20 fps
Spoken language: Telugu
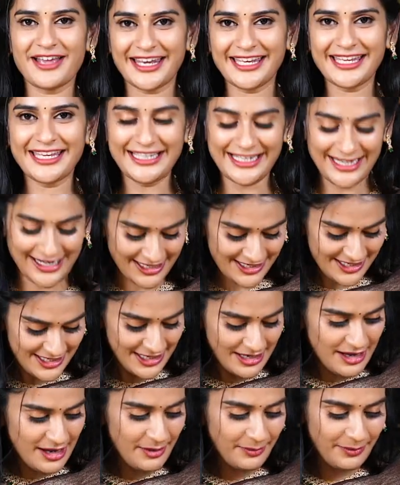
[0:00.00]
వెరీ గ్రాండ్
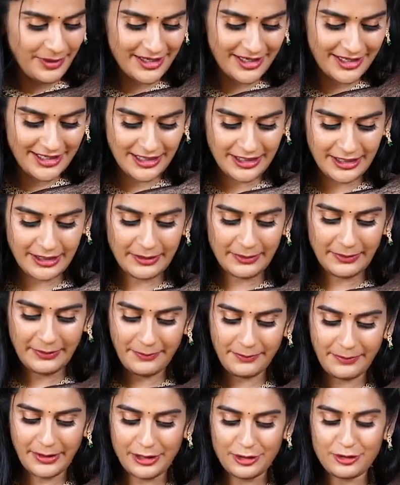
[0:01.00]
మనకి
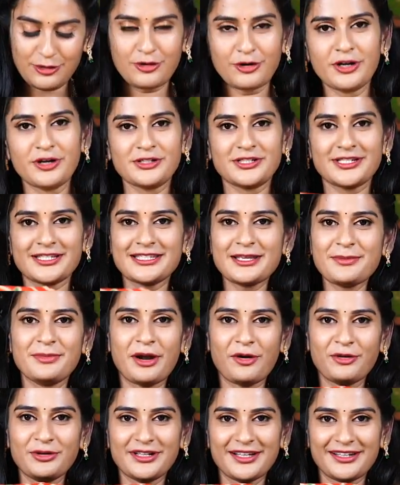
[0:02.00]
పళ్ళు కూడా వచ్చేసి
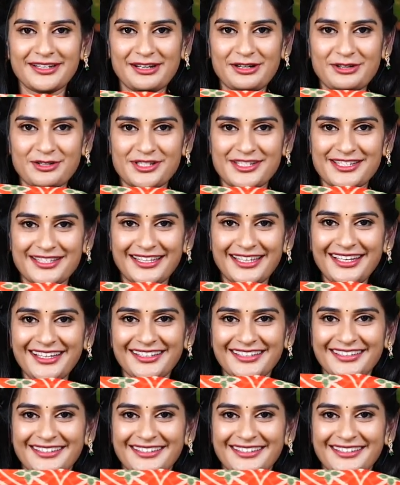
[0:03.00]
బ్రౌన్ కలర్లో వచ్చింది